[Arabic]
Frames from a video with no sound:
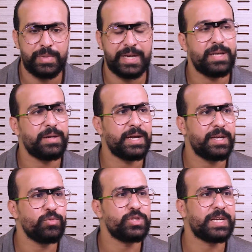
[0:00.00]
غير
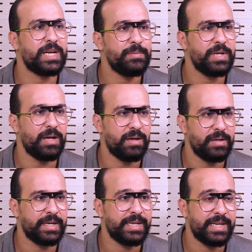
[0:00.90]
غير متكامله
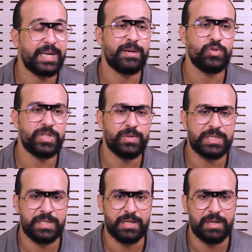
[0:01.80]
يعني غير
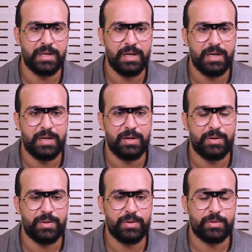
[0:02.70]
متوازنه
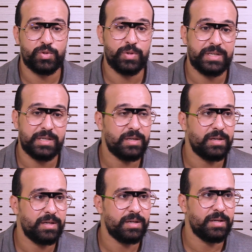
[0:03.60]
رجوعا
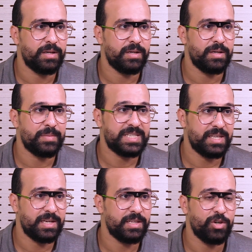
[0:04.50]

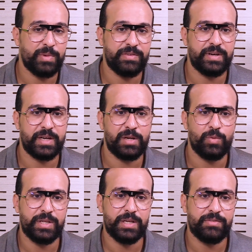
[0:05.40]
للمسيره ديالو مع فريق
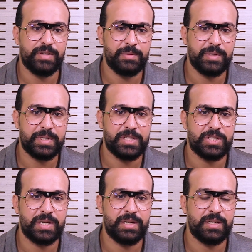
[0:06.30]
الوداد فما
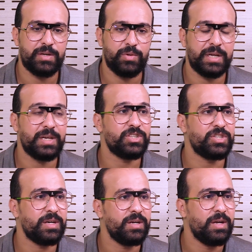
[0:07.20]
يمكنش على انه يلا
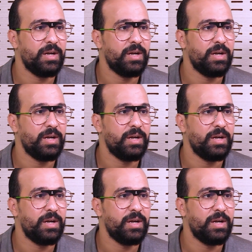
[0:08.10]
جا